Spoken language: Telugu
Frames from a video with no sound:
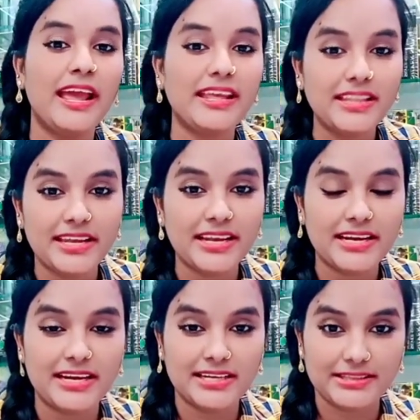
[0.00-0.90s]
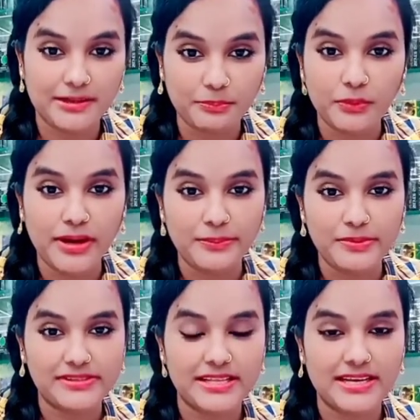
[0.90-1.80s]
ఏదైనా కనుక తప్పు
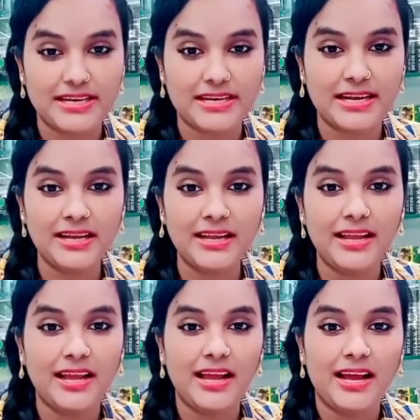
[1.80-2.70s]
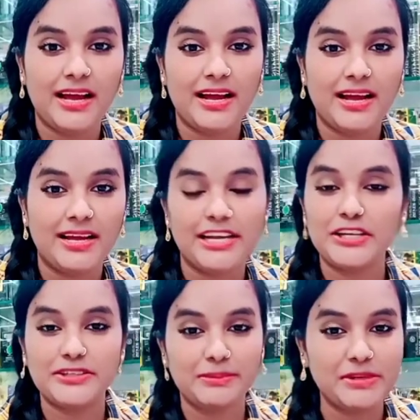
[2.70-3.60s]
అనిపిస్తే కనుక
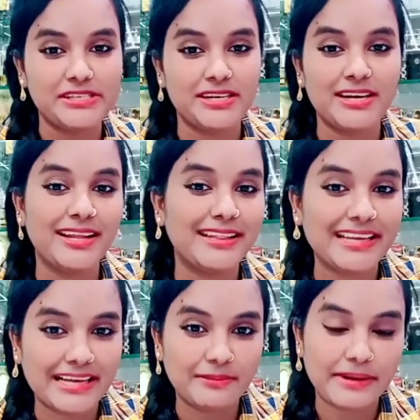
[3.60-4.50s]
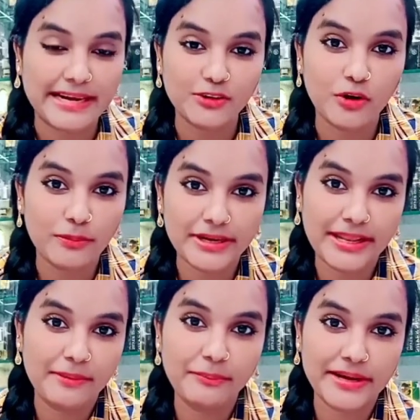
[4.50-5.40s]
నన్ను క్షమించండి అంతేగాని బ్యాడ్
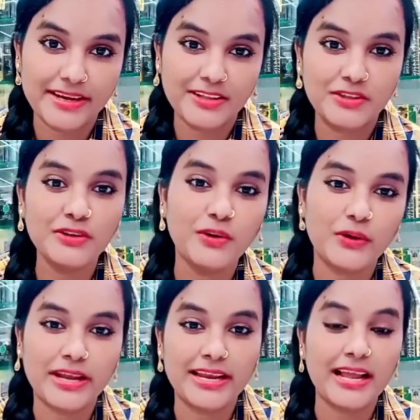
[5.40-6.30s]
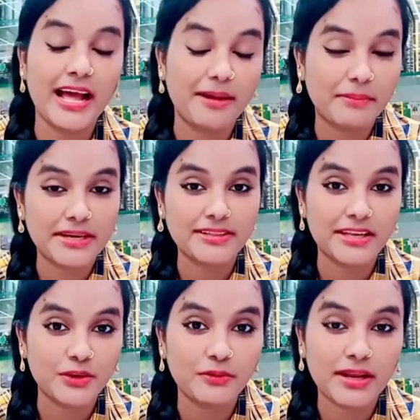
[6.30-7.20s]
కామెంట్ ఏం పెట్టద్దు ఓకేనా మన
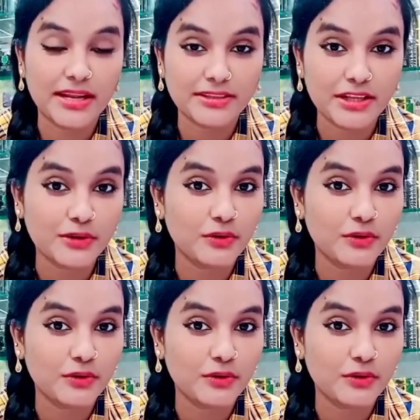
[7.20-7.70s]
తెలుగు వాళ్ళందరి